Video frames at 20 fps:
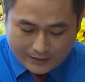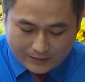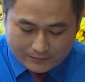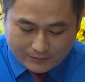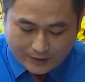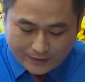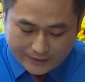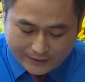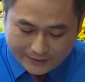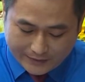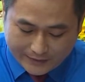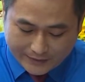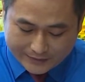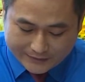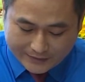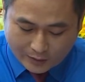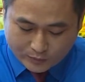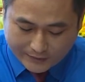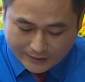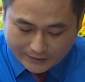Với ý nghĩa
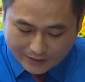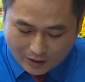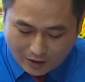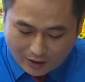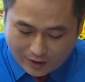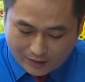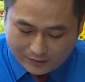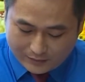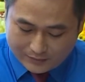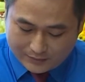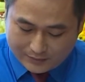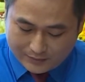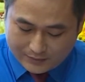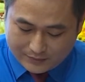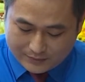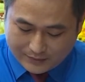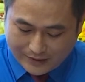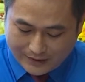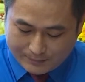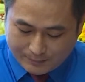sâu sắc đó,
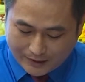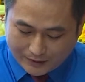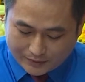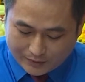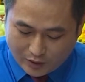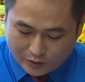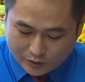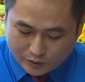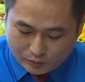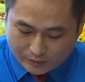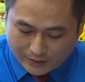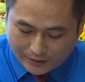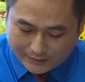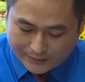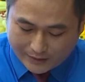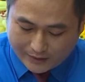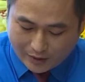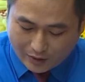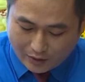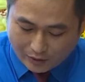thay mặt đoàn chủ tịch
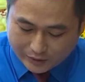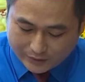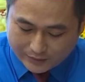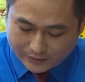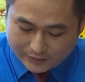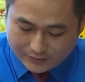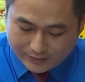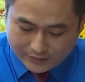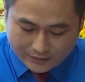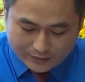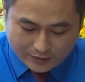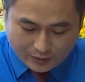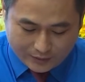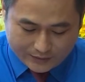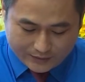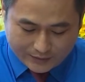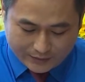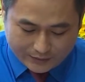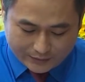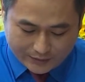đại hội, tôi
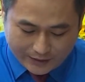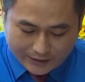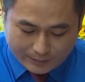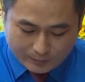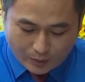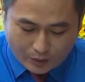xin tuyên